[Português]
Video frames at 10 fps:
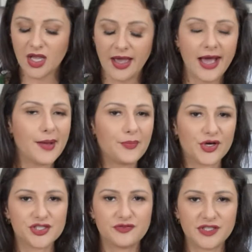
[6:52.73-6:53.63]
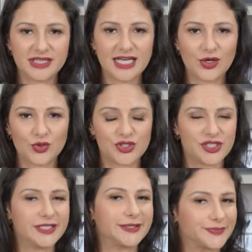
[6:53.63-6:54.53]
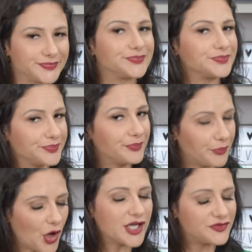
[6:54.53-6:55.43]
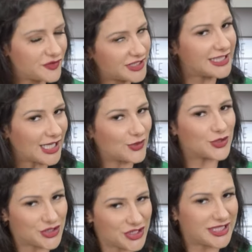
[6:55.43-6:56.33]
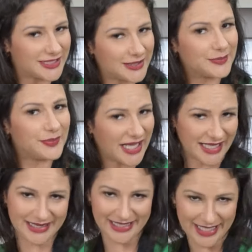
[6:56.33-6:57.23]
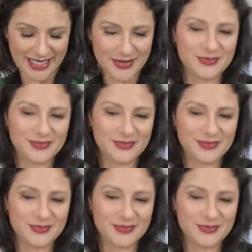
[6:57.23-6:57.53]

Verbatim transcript: Ah, pode fritar a coxinha? Pode fritar a coxinha também, tá?